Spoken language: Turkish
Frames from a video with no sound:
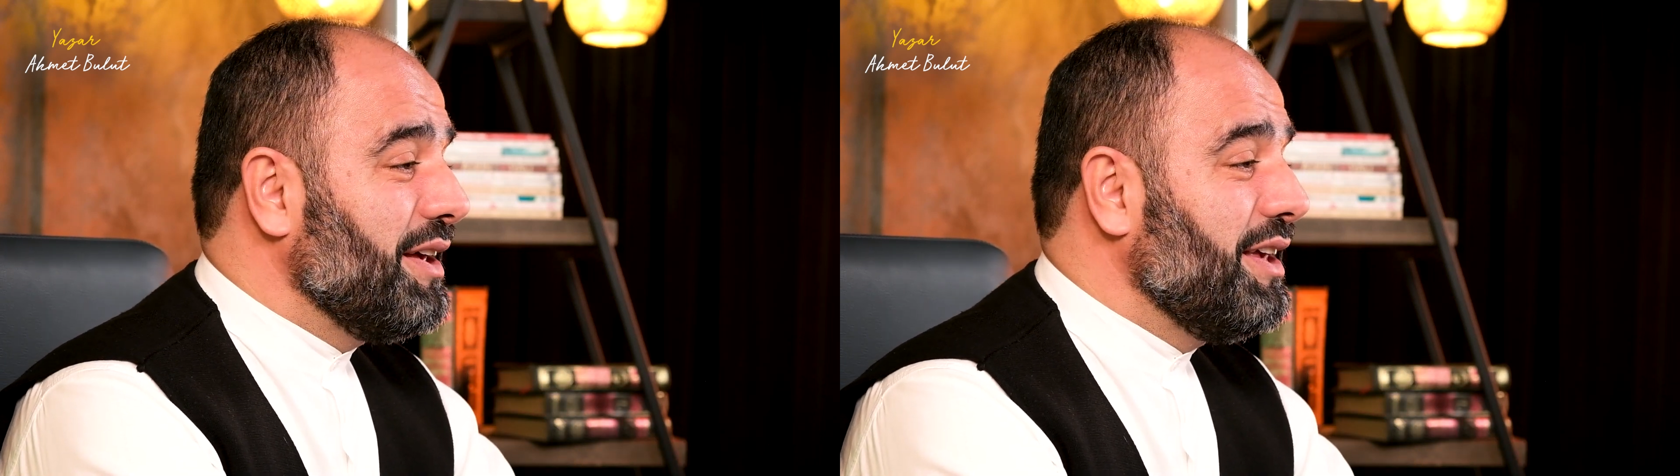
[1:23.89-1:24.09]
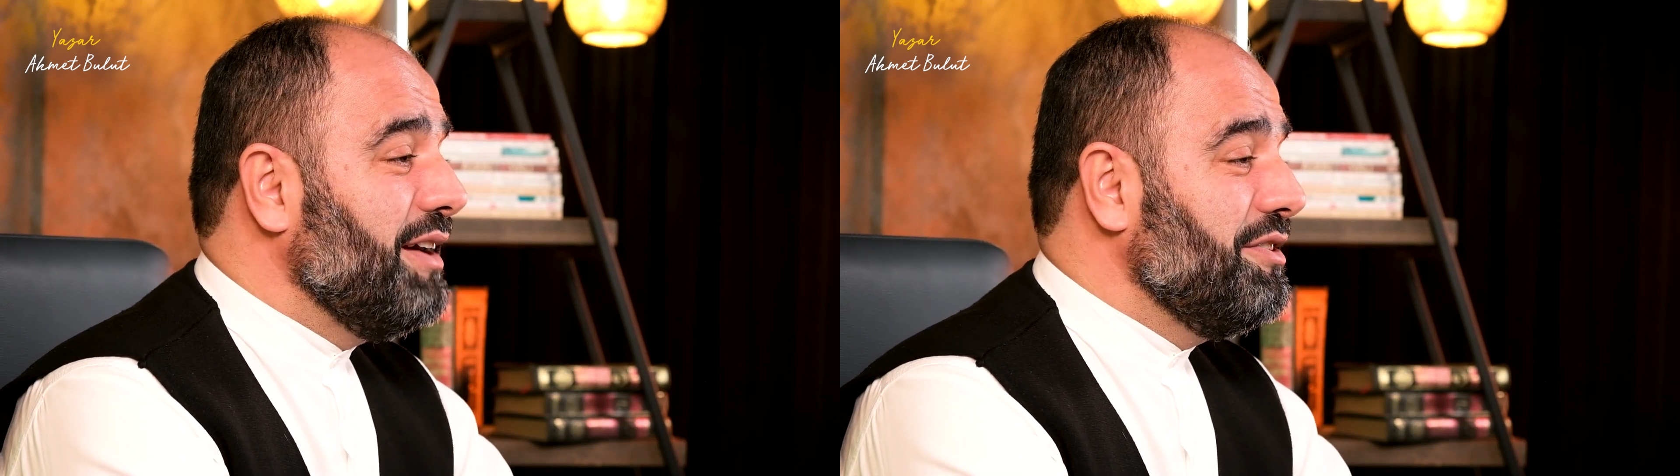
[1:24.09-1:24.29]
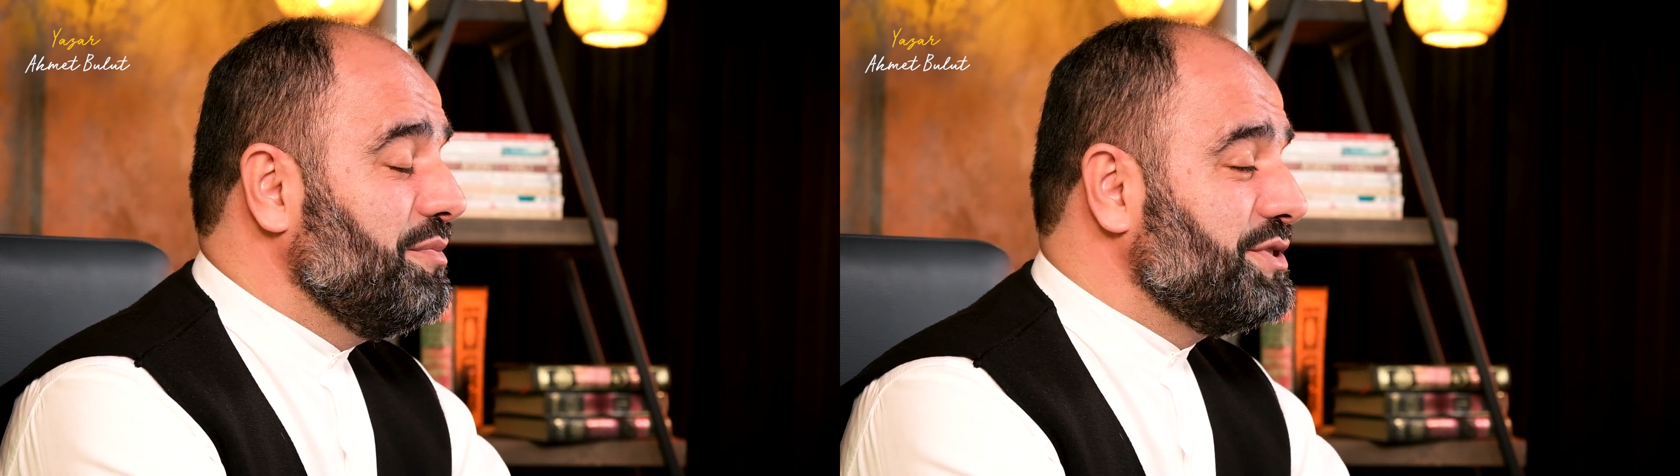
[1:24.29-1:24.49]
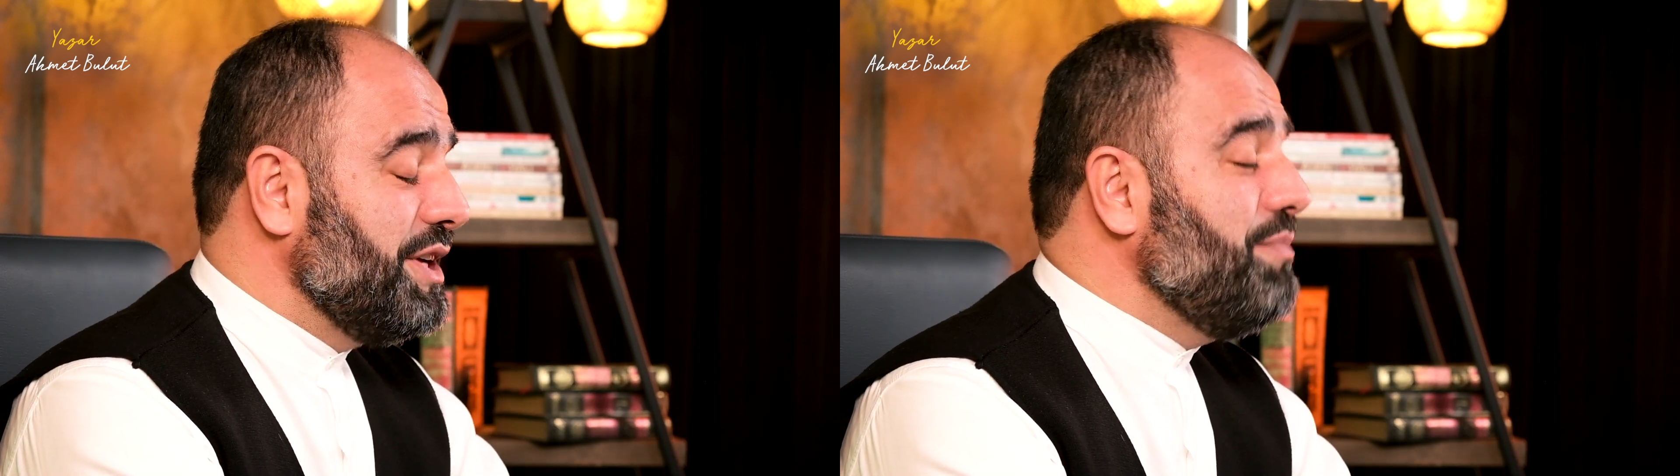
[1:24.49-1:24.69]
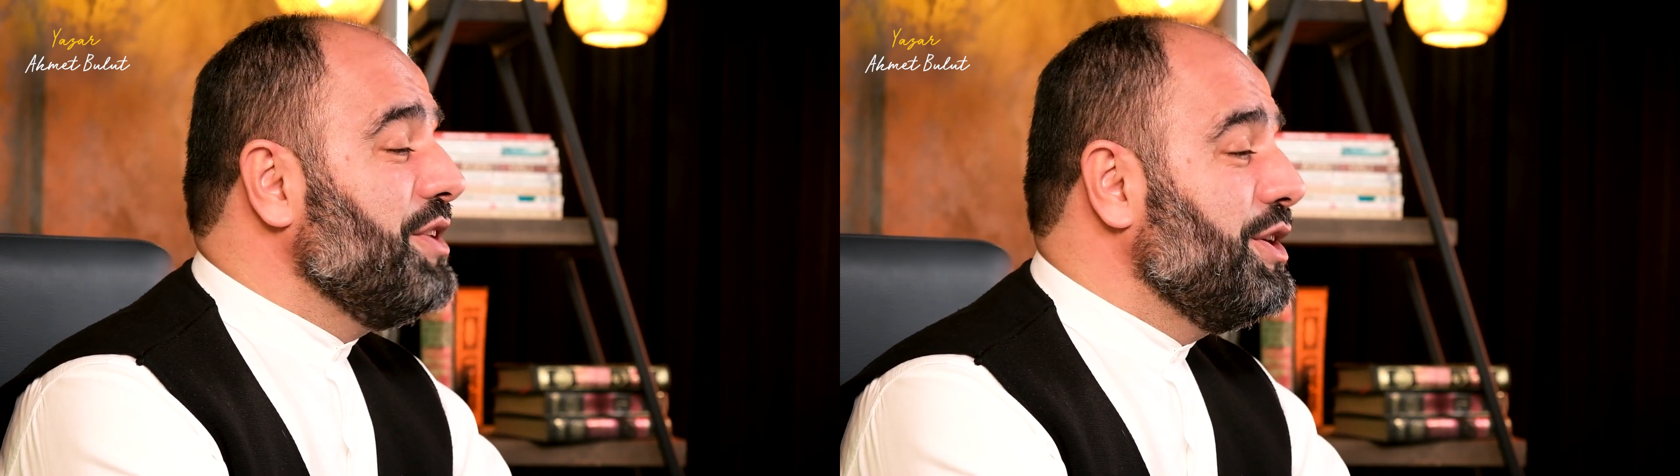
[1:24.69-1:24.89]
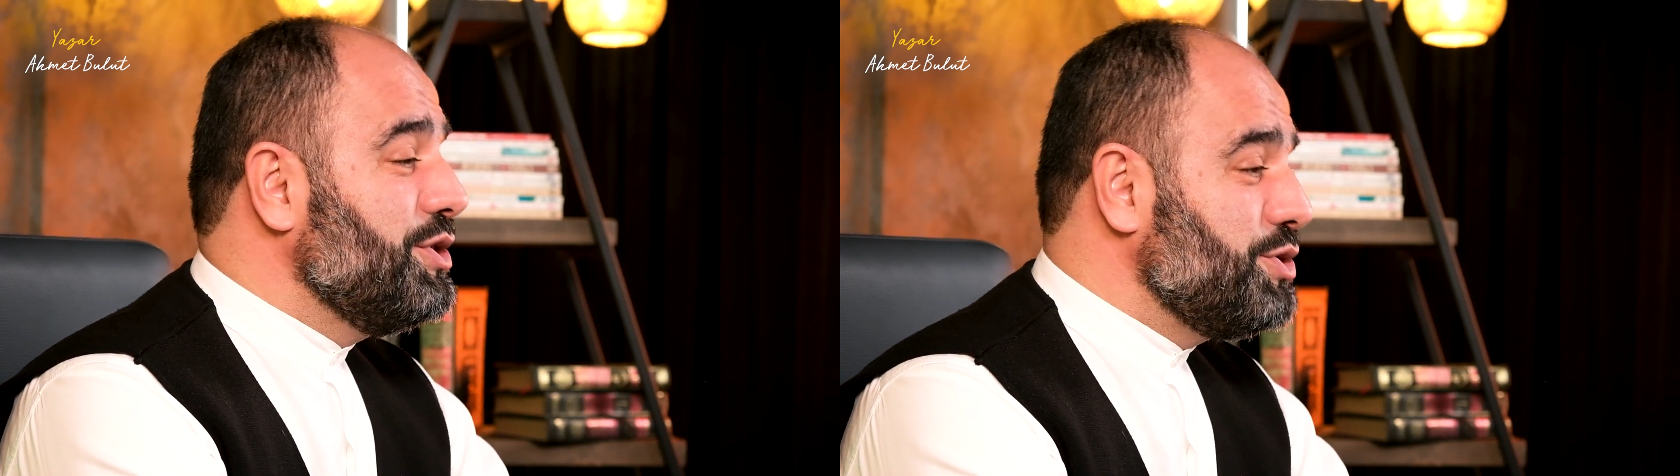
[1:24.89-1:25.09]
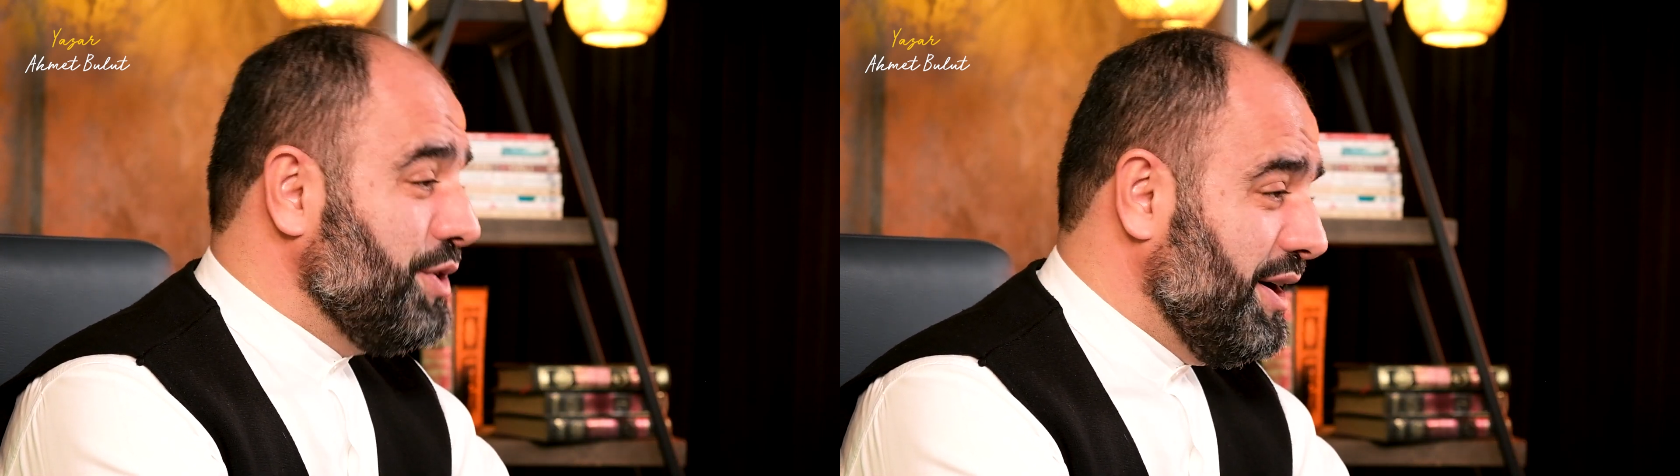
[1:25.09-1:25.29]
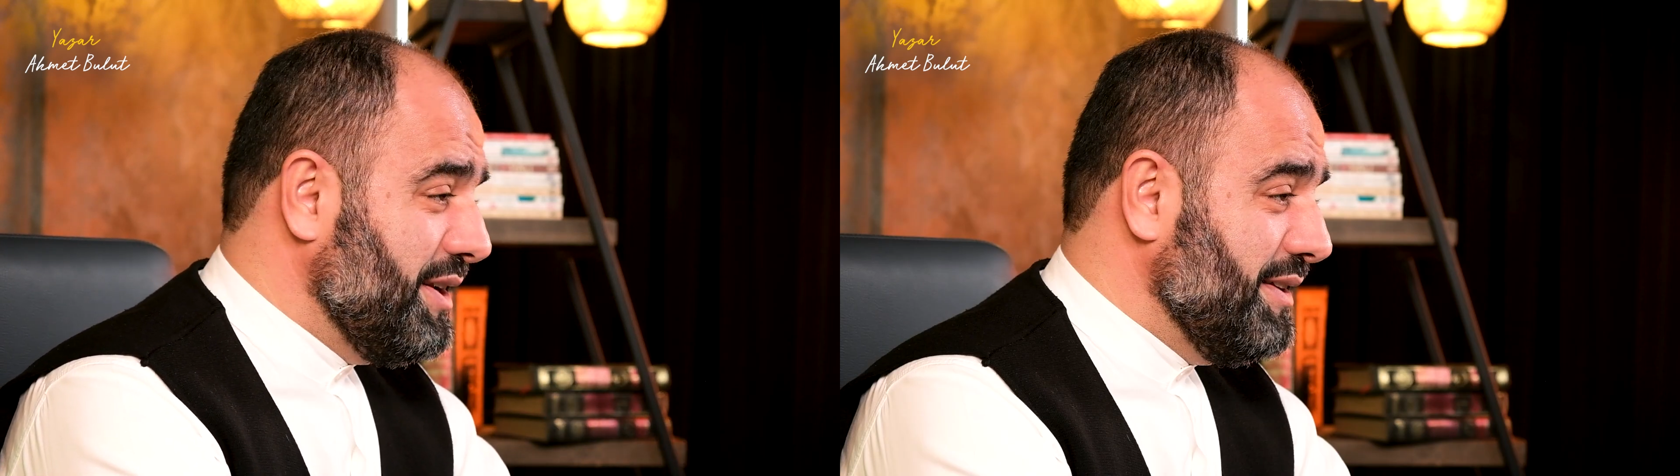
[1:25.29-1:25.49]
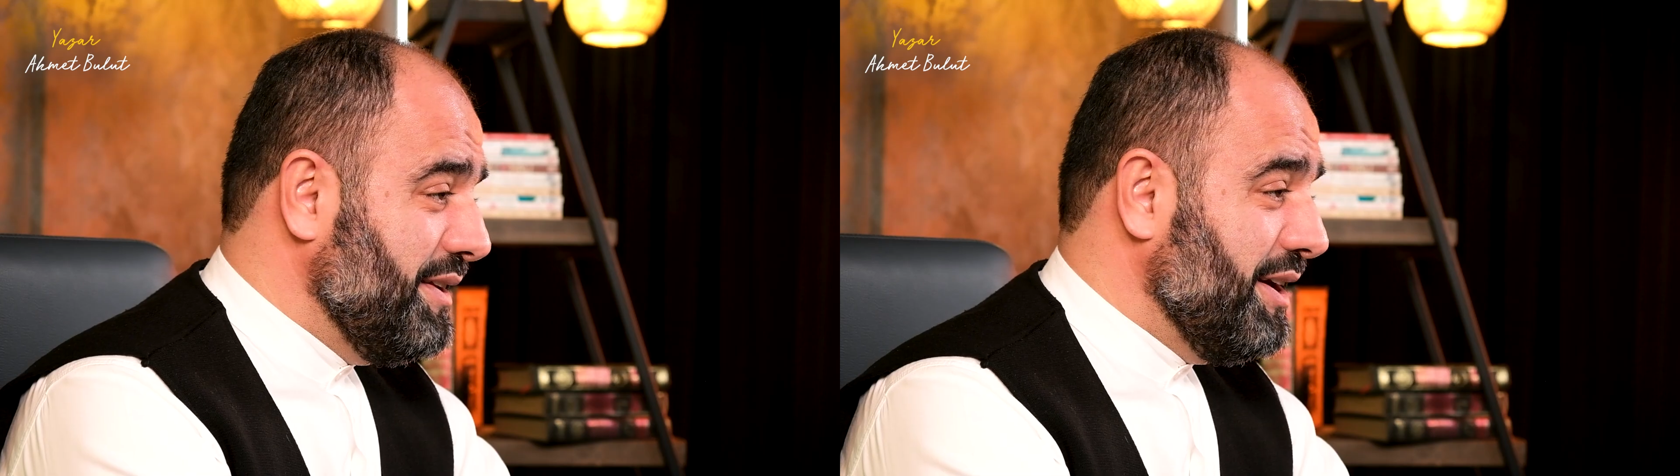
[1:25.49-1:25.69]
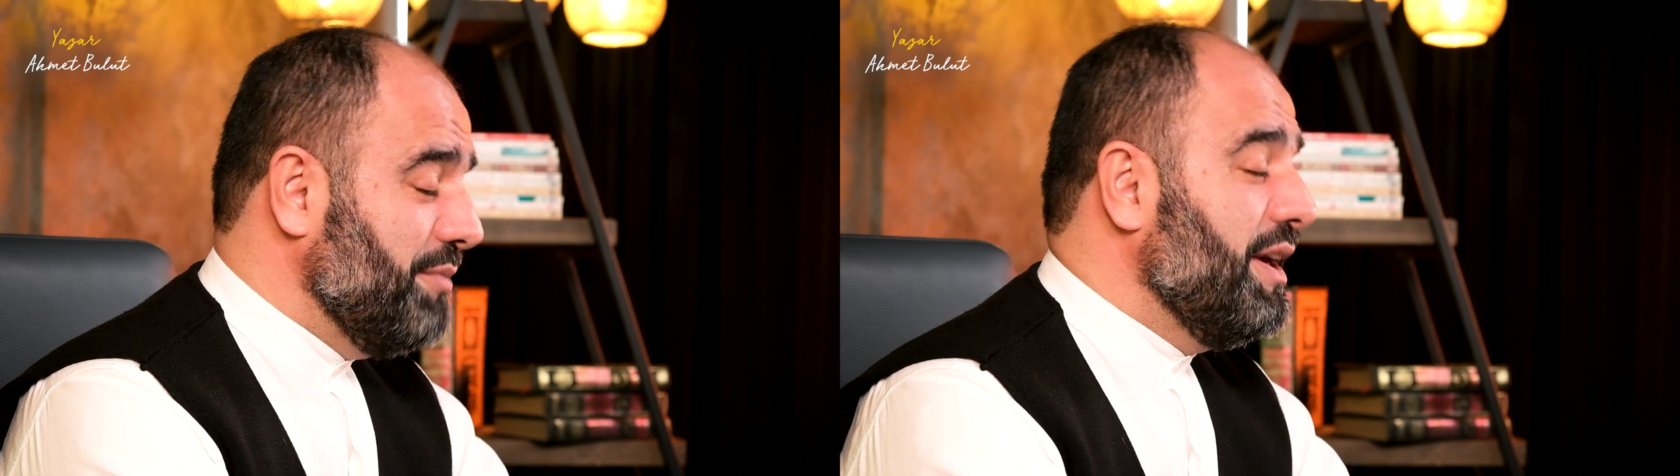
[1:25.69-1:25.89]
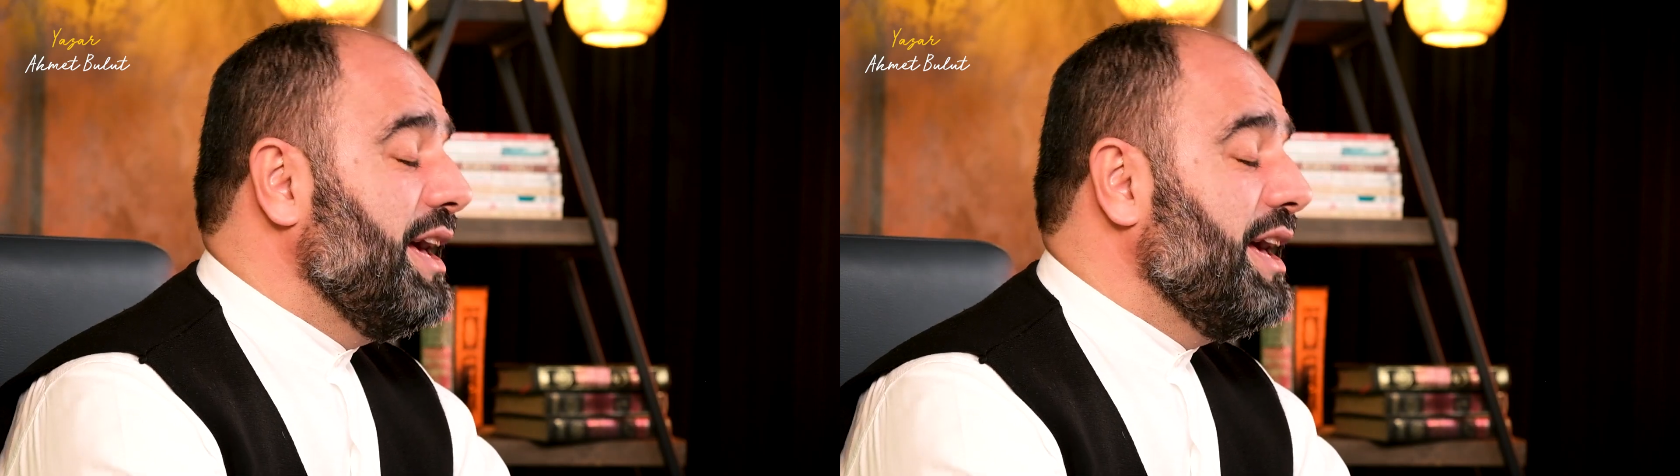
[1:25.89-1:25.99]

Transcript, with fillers: kendimize şiar edinelim.